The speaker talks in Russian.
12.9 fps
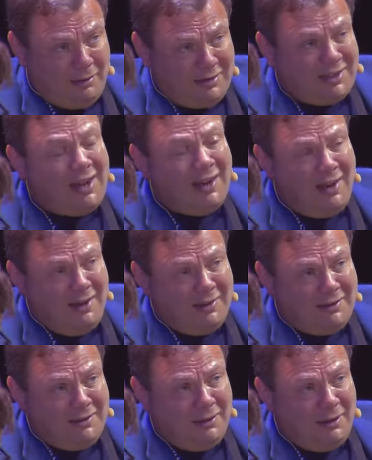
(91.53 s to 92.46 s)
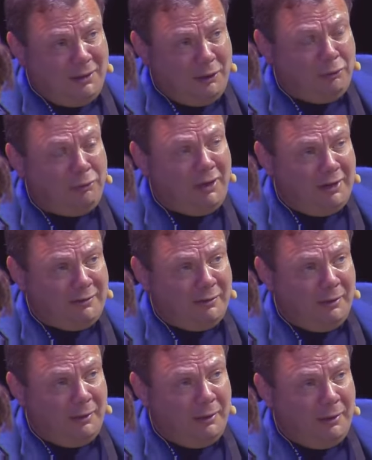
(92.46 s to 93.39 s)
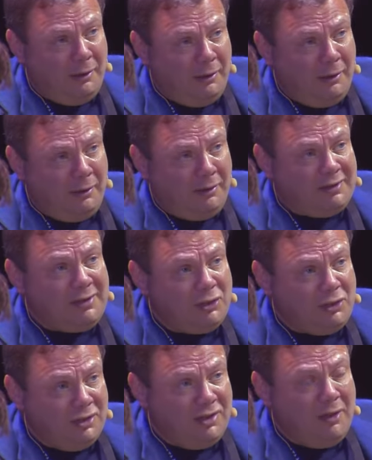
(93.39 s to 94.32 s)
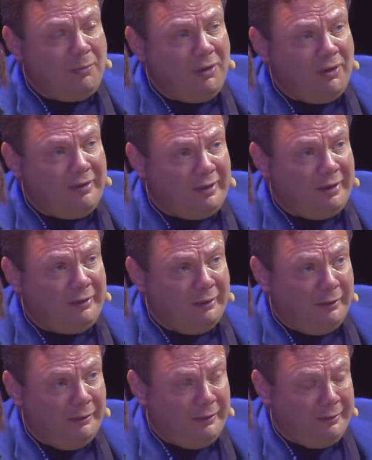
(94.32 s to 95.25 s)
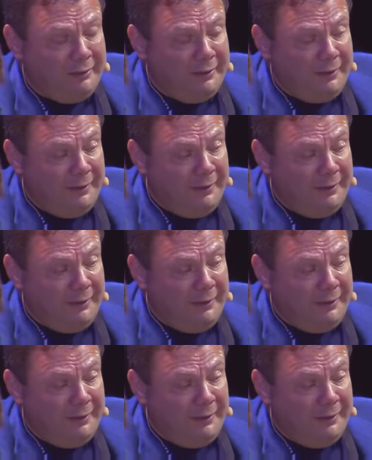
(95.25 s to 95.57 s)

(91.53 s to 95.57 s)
старались от государства в достаточной степени дистанцироваться.